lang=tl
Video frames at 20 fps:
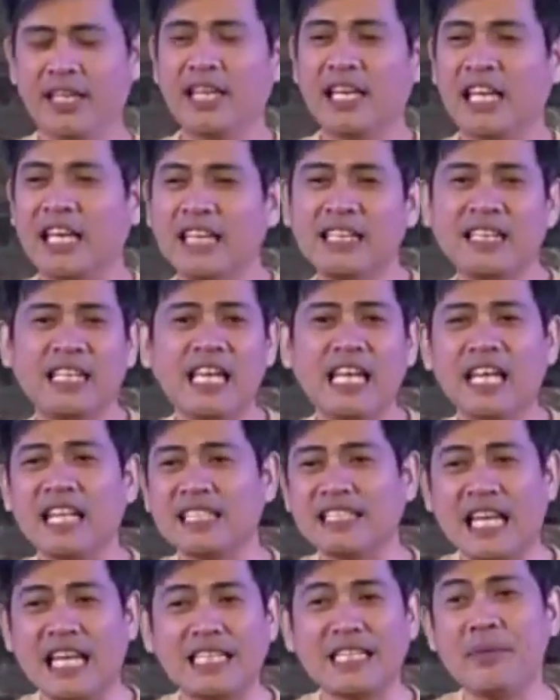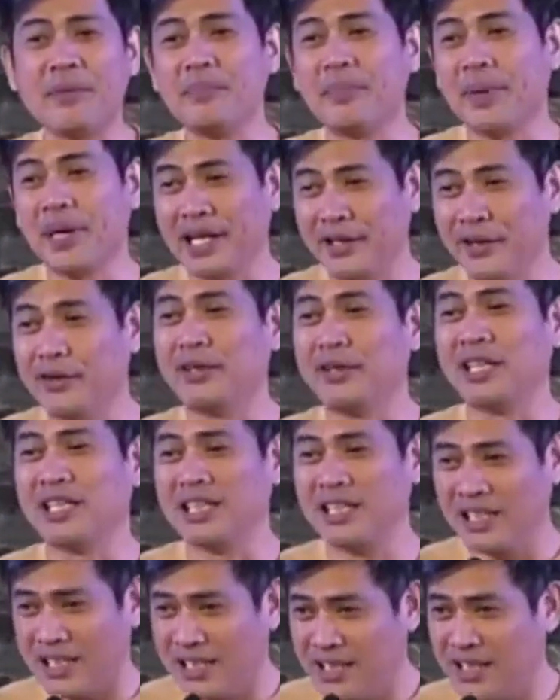Hindi lang natin
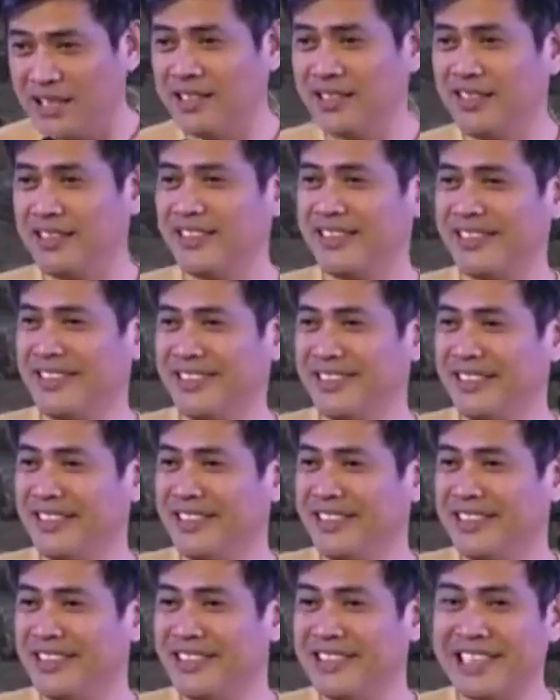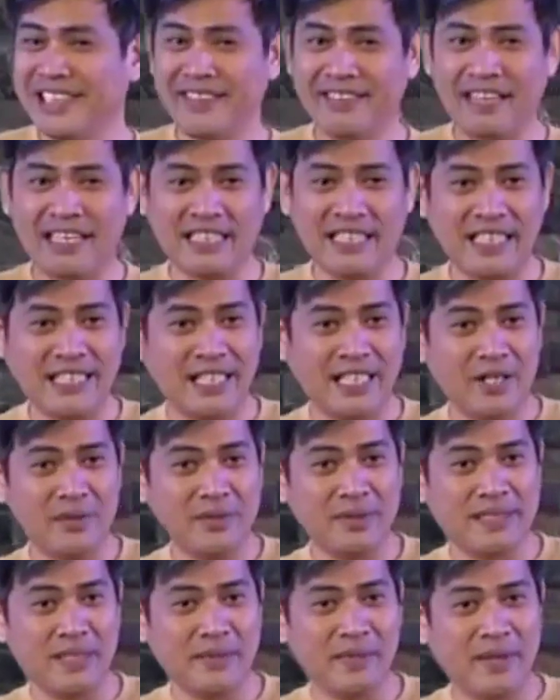priority. Di ba? Na hindi na ibig
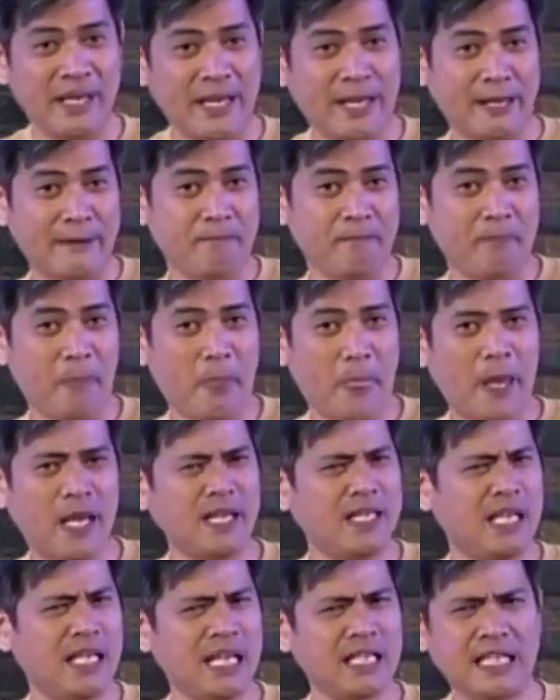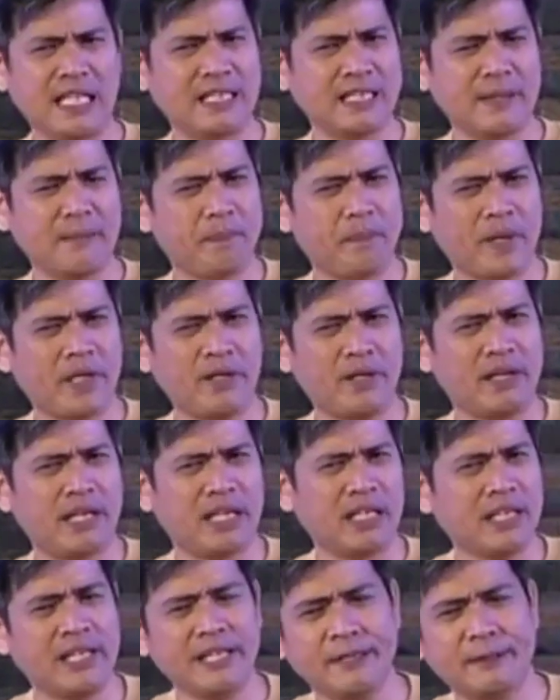sabihin, hindi lang natin
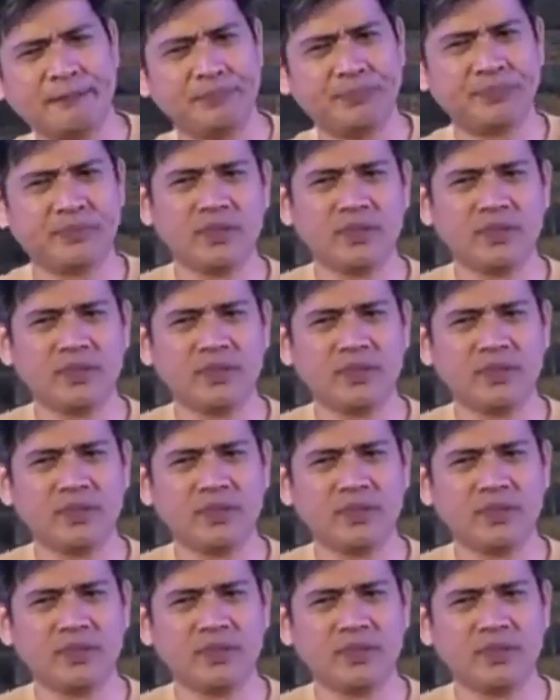priority.